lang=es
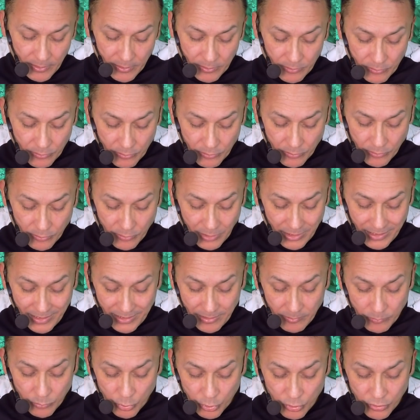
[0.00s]
no
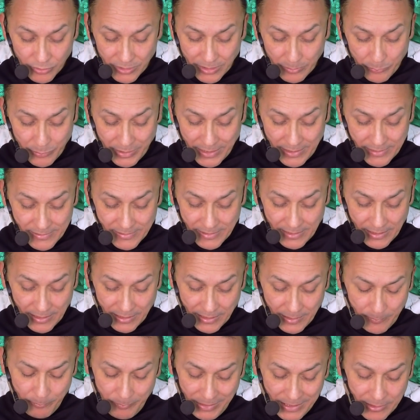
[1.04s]
hay mucho que puedas hacer al
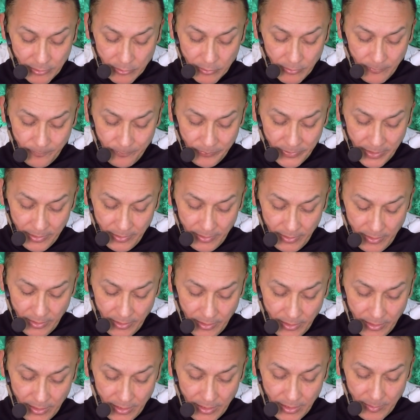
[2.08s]
respecto.
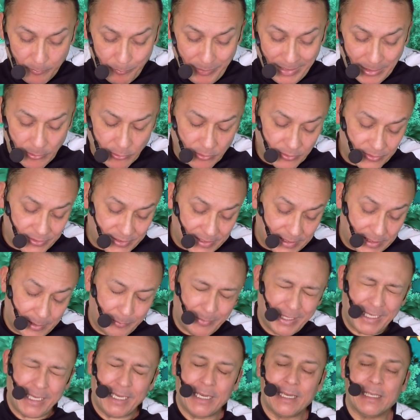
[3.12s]
Eh, pero si te
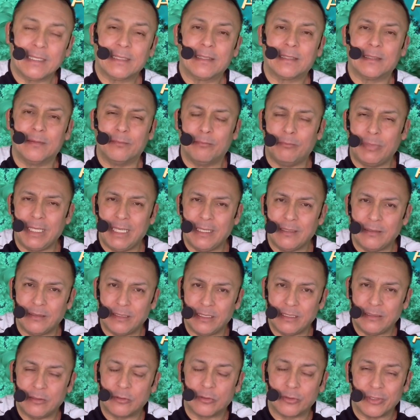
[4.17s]
manejas bien
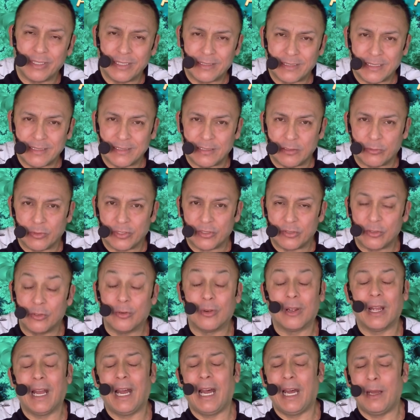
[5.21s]
dentro de esta
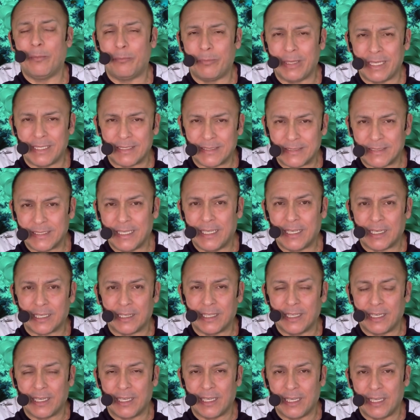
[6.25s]
situación, a pesar
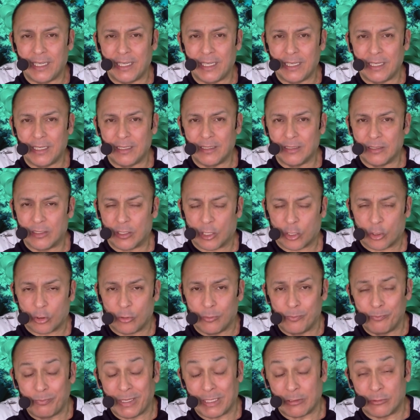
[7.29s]
de que
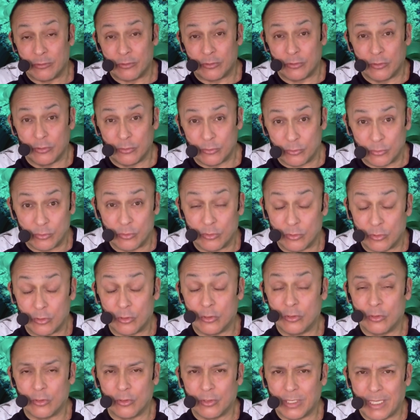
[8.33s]
rompa con todo tu
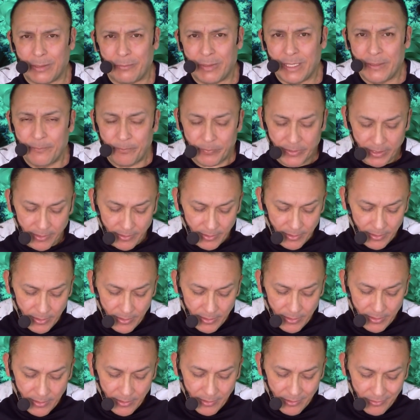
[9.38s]
cronograma,
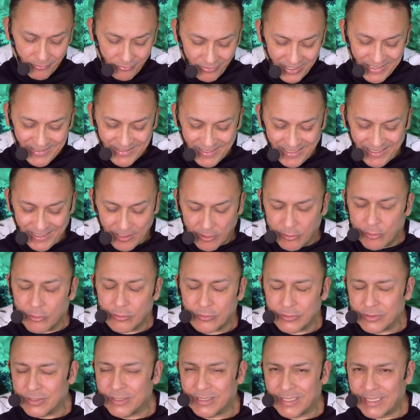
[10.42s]
vas a
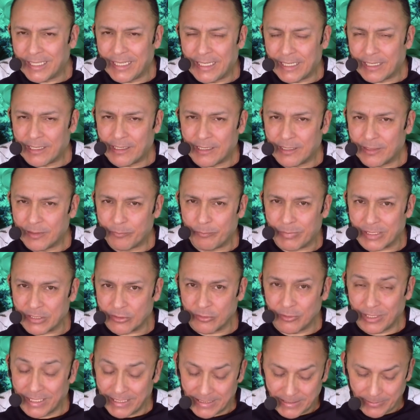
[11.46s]
encontrar
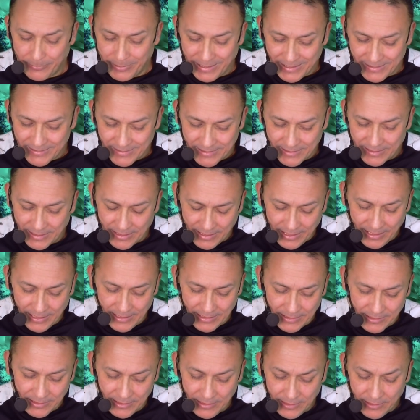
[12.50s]
personas que se van a acercar
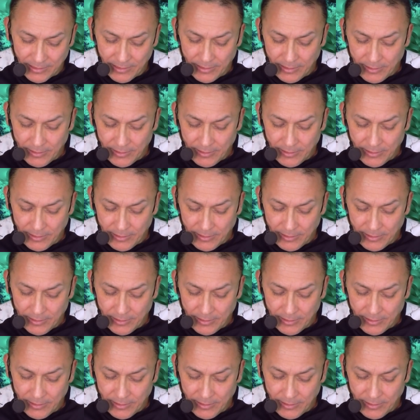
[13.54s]
a ti.